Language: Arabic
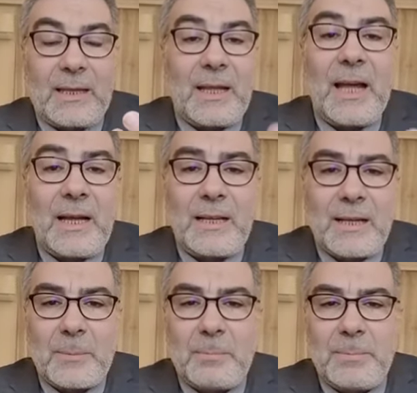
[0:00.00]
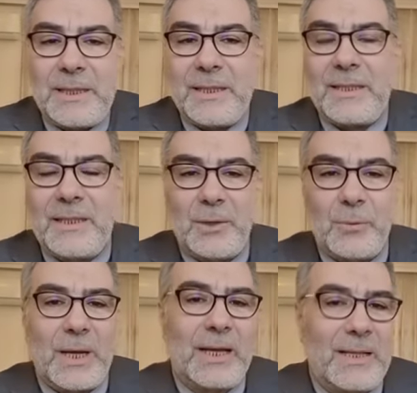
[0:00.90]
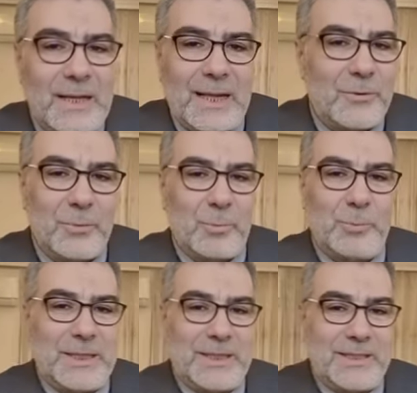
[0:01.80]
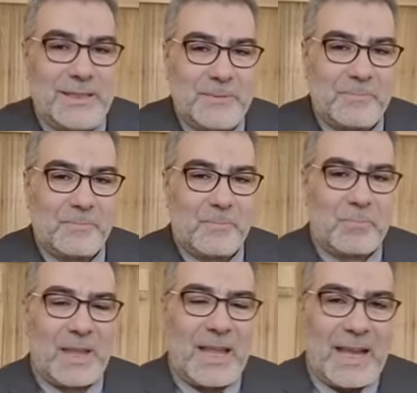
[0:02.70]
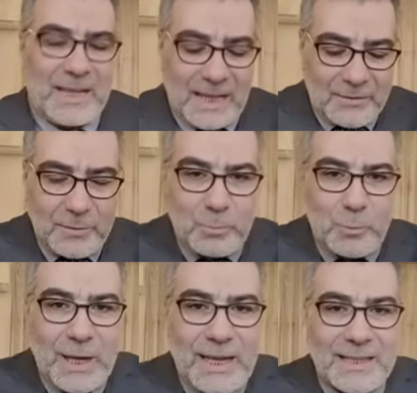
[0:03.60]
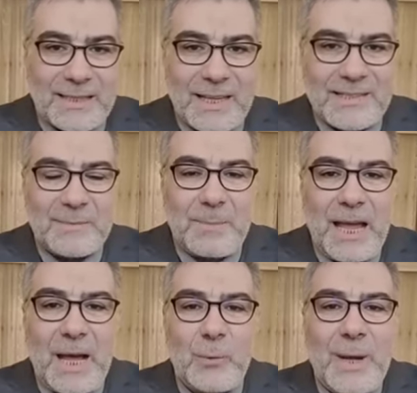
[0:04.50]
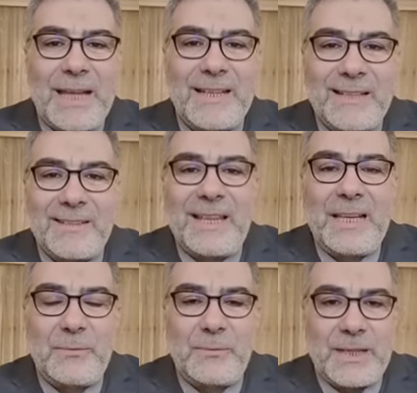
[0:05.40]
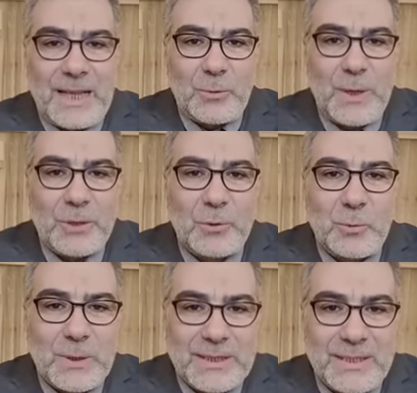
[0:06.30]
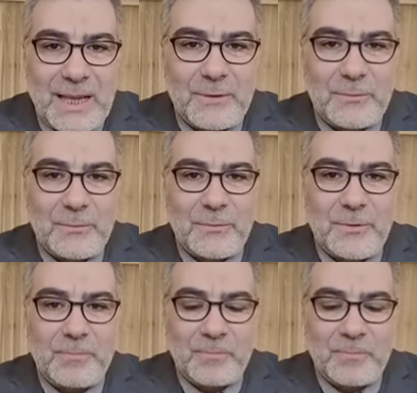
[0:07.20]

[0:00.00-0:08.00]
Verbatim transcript: قال رب إني وهن العظم مني العظم وهن أصبح وهنا ضعيفا الوهن هو الضعف